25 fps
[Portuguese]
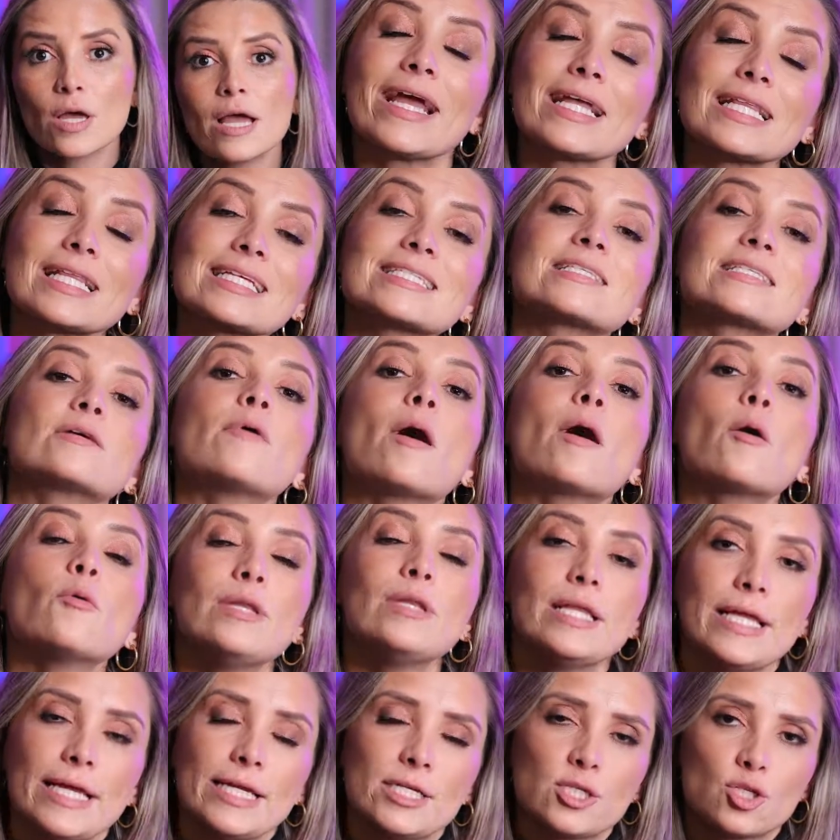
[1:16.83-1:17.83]
Em relação ao
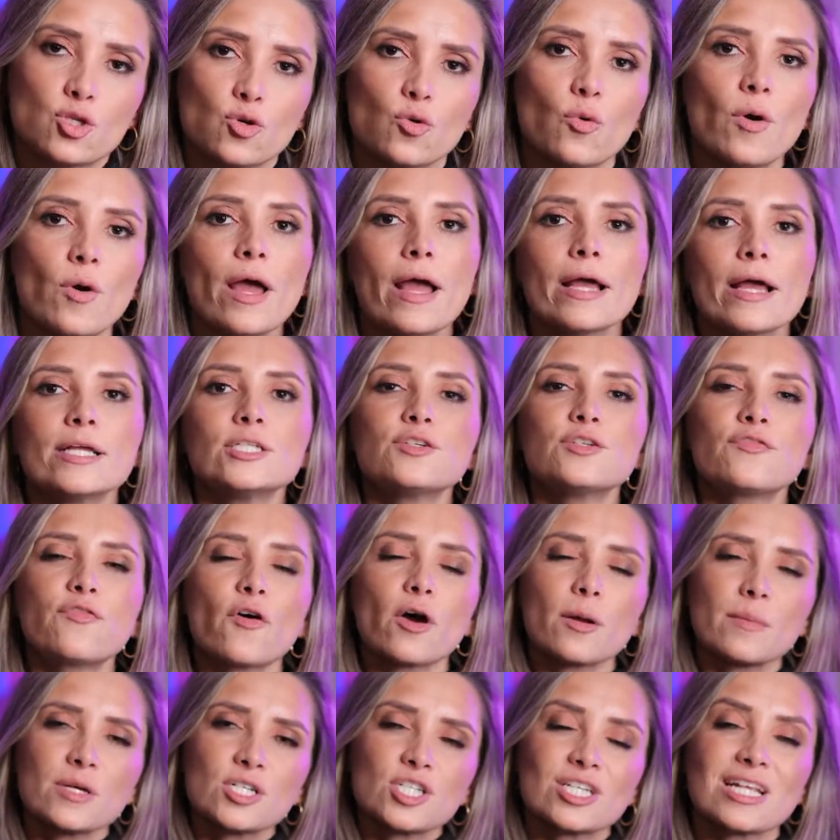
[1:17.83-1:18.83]
lítio, de
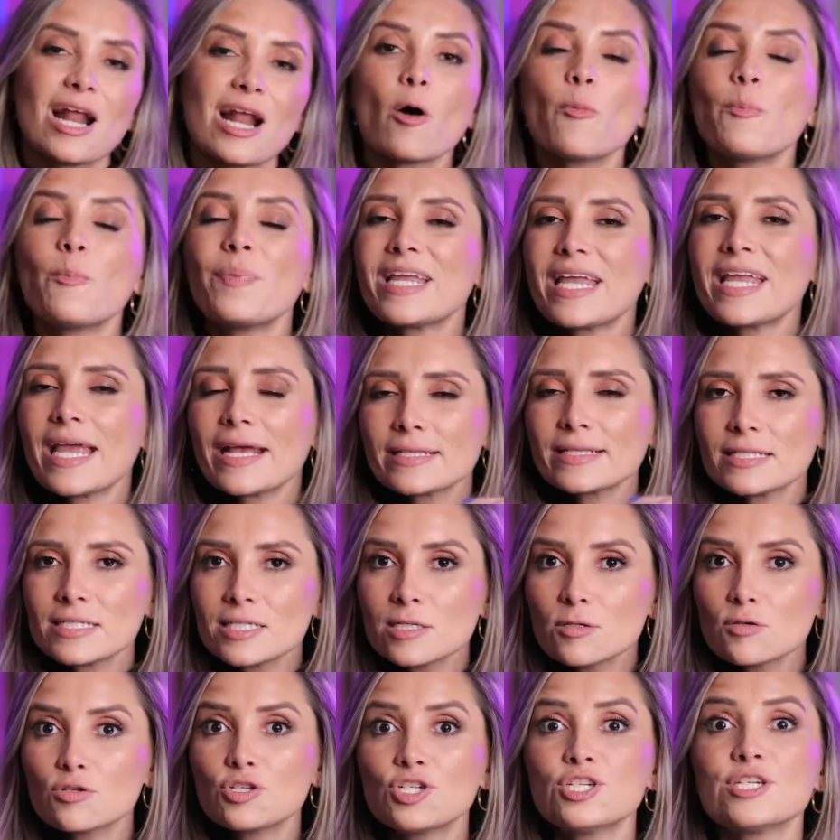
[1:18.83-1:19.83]
forma geral, pequenas
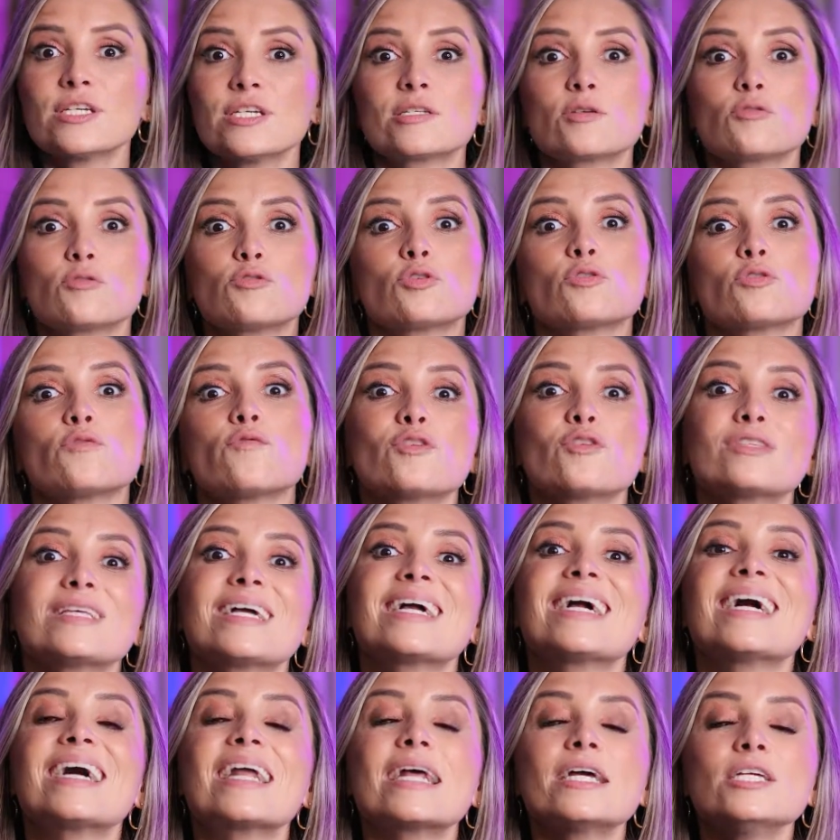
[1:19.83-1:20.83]
cirurgias onde eu não vou
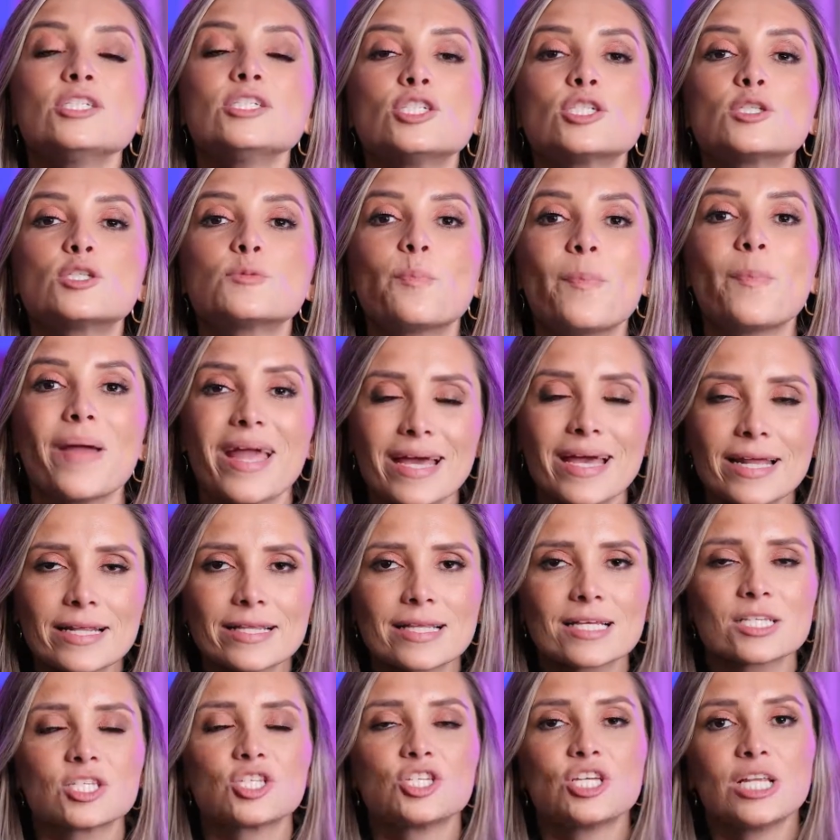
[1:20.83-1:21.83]
ter grandes
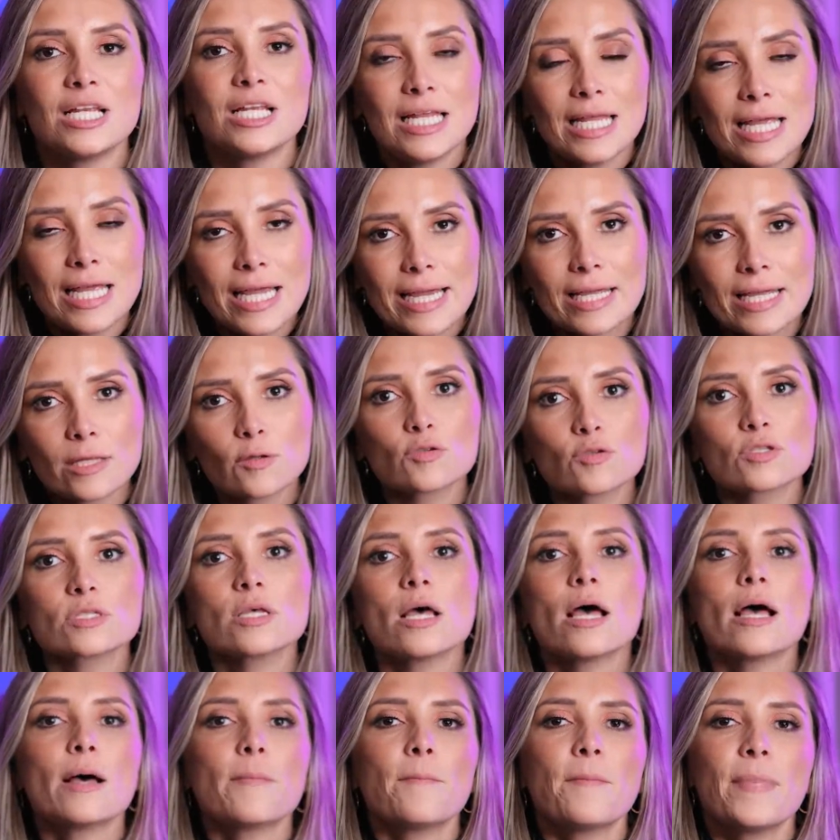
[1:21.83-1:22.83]
perdas de líquidos
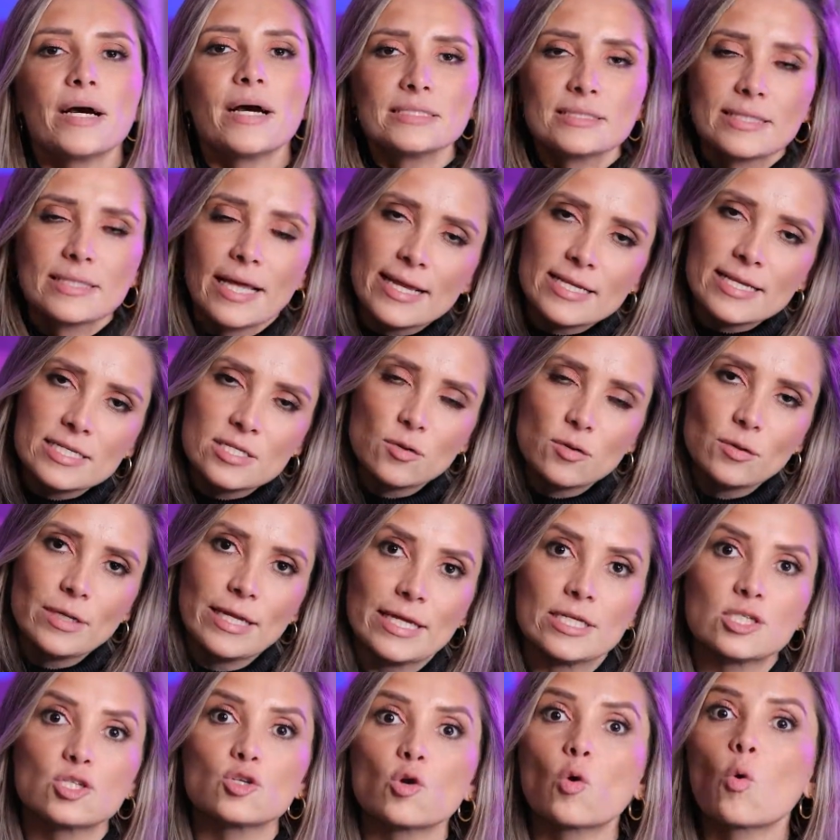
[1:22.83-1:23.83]
mantém-se o
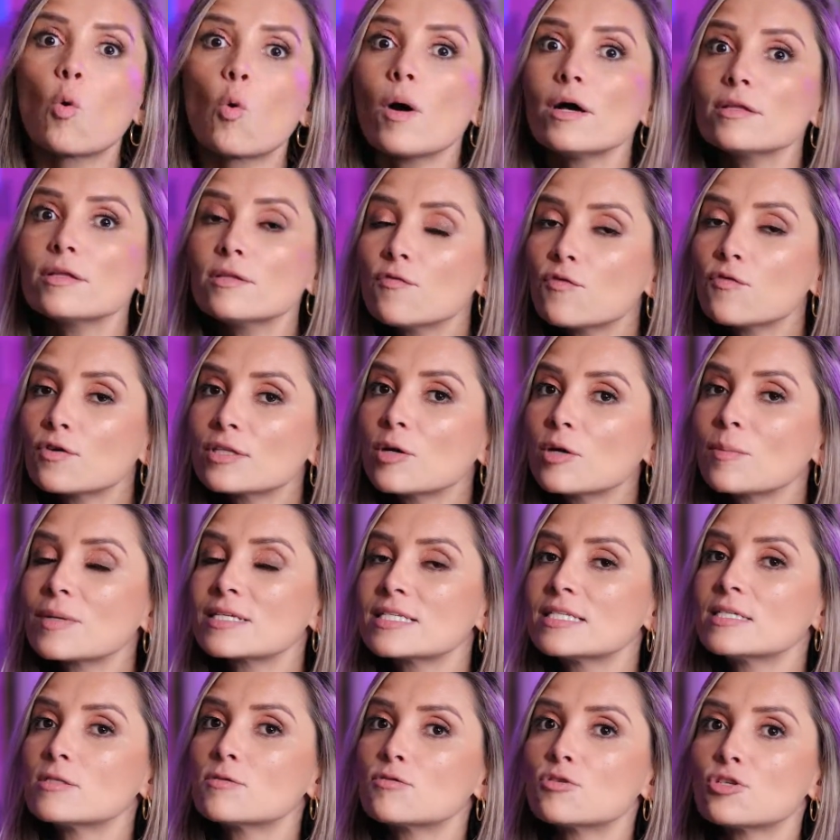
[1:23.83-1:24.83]
lítio. Quando eu vou ter uma
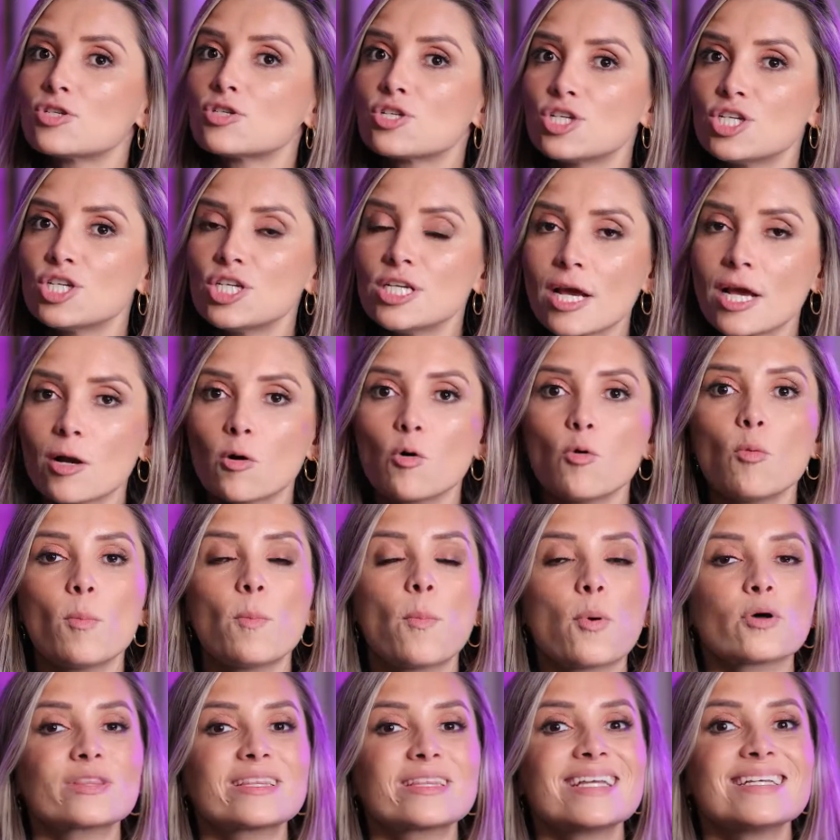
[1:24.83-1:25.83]
cirurgia com
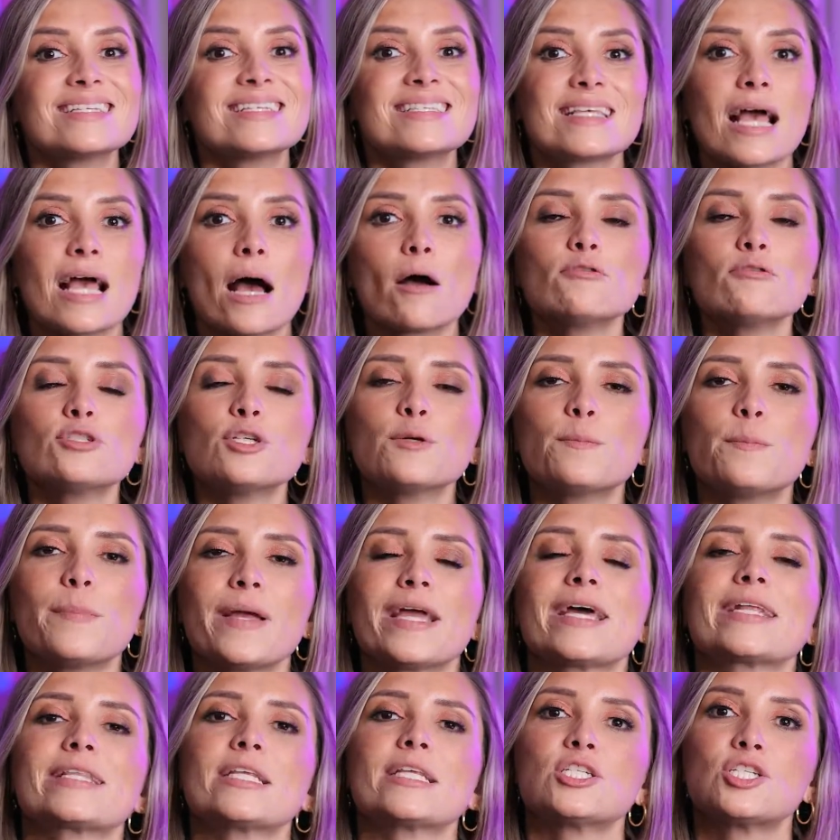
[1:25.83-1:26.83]
potencial de
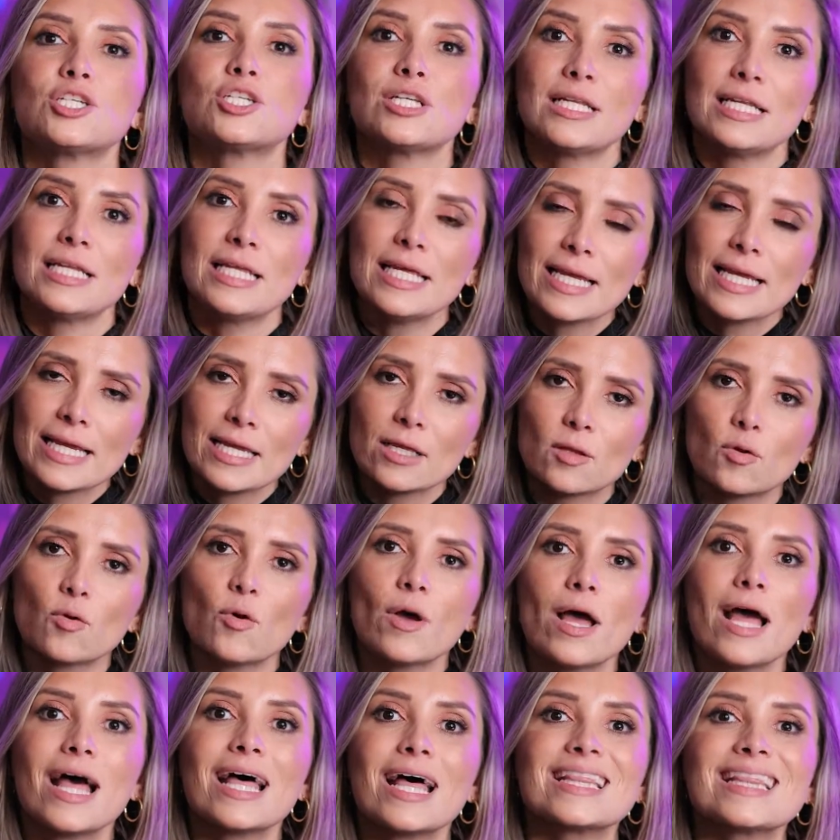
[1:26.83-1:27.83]
perda de líquido,
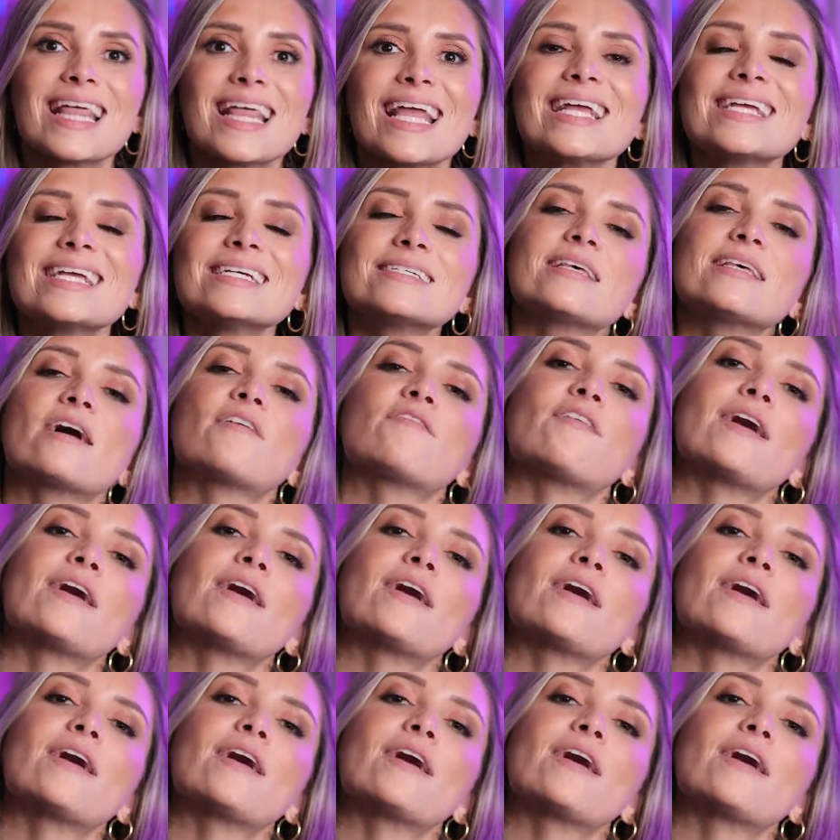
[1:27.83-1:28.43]
tem que se